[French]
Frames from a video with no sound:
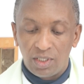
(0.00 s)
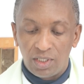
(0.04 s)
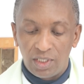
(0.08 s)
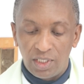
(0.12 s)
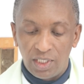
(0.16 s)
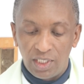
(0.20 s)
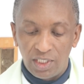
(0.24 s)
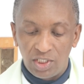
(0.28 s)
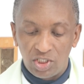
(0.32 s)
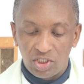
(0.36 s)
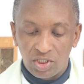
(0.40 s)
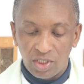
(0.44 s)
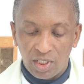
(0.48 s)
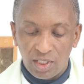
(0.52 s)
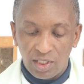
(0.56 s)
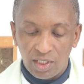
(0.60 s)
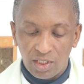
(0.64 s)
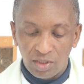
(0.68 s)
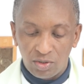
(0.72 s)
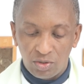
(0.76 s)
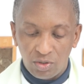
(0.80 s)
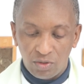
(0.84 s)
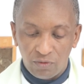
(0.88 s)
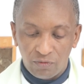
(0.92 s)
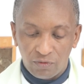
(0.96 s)
Les
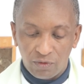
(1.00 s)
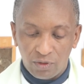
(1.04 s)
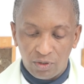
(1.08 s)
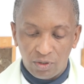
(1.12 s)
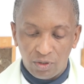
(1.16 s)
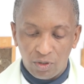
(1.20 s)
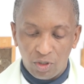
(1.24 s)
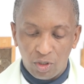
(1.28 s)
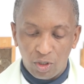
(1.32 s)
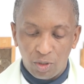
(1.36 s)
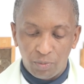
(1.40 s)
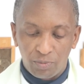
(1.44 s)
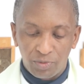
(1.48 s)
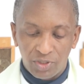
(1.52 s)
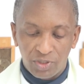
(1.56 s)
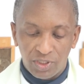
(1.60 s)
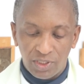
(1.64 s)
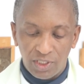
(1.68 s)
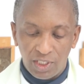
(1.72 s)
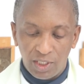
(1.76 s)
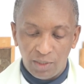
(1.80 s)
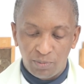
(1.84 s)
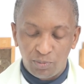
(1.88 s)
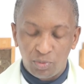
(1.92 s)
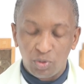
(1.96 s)
gens devront
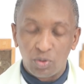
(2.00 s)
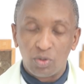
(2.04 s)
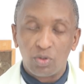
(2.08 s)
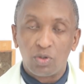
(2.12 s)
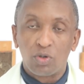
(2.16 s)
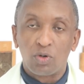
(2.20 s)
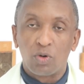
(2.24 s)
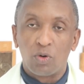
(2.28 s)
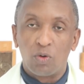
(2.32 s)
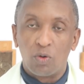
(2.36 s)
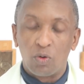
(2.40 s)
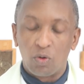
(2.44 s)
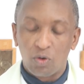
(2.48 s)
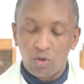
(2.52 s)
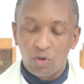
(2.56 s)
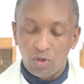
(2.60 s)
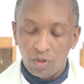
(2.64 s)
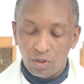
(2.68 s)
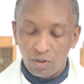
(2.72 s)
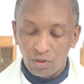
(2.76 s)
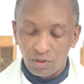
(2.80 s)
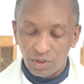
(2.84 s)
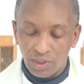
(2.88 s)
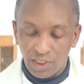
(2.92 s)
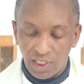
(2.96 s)
opter pour ou
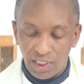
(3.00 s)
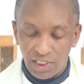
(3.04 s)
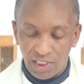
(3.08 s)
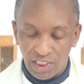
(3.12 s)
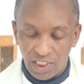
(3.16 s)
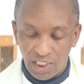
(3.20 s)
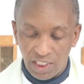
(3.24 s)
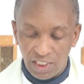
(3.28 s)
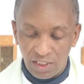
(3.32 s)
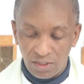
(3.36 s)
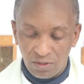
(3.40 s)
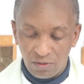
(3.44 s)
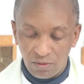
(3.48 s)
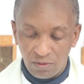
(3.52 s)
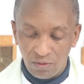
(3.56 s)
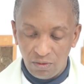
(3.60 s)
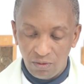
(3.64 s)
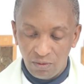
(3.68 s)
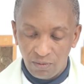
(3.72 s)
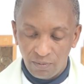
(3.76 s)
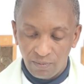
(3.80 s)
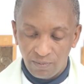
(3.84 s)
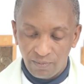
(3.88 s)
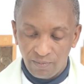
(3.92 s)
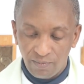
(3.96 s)
contre
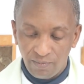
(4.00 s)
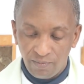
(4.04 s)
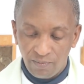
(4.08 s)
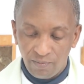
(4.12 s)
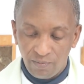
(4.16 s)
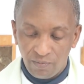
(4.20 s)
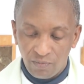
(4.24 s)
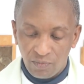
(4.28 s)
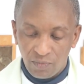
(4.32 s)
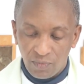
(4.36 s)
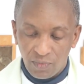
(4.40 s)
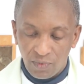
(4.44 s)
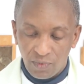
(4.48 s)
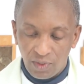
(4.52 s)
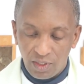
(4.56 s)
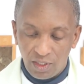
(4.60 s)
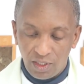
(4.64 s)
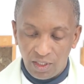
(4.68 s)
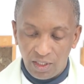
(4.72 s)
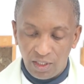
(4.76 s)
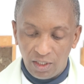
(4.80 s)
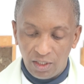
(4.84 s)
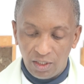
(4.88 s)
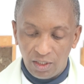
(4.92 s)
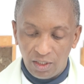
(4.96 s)
Jésus.
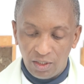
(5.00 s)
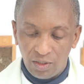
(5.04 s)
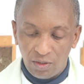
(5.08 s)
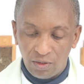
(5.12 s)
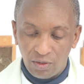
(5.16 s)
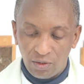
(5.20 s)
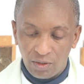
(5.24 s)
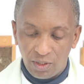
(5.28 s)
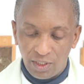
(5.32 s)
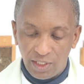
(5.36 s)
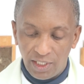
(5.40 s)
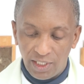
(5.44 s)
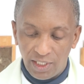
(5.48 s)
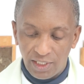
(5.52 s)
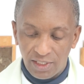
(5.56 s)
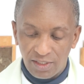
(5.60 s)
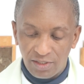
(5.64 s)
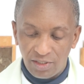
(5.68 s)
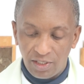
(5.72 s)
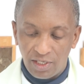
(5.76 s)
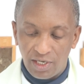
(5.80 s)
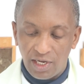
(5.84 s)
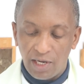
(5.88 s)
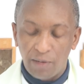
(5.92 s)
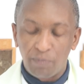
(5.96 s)
Il ne
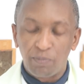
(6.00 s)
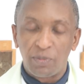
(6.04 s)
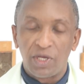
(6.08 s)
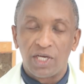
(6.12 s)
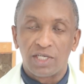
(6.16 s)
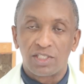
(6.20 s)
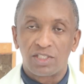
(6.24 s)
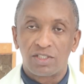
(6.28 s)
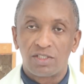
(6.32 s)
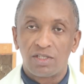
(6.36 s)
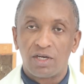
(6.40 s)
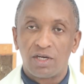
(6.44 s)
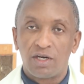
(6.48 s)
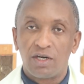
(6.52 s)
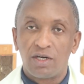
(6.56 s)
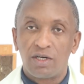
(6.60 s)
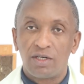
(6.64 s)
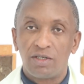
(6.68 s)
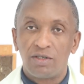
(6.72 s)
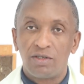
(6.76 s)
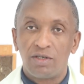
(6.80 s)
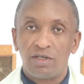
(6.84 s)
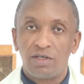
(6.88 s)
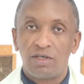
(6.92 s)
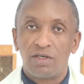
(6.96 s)
laissera
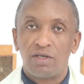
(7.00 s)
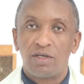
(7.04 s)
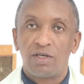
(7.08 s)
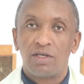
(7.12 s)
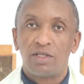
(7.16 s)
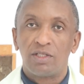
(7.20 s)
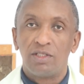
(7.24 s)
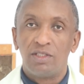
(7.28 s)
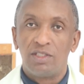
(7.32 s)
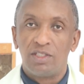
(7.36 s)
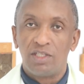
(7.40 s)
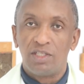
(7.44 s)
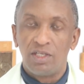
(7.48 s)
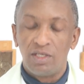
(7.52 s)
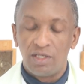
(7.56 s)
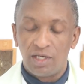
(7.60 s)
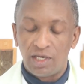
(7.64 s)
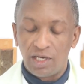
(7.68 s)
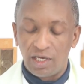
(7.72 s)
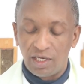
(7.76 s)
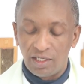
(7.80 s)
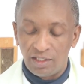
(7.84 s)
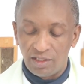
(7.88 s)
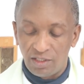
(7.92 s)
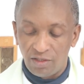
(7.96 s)
personne
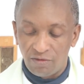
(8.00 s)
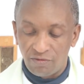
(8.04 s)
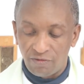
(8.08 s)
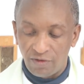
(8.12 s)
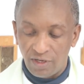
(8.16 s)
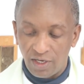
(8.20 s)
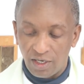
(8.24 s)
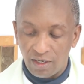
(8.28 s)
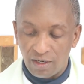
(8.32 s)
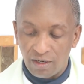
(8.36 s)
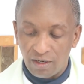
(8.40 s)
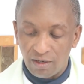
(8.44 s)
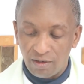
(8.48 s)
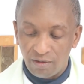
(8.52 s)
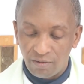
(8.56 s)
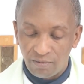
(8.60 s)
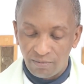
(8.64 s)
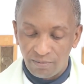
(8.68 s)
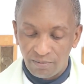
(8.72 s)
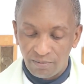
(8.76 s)
indifférent.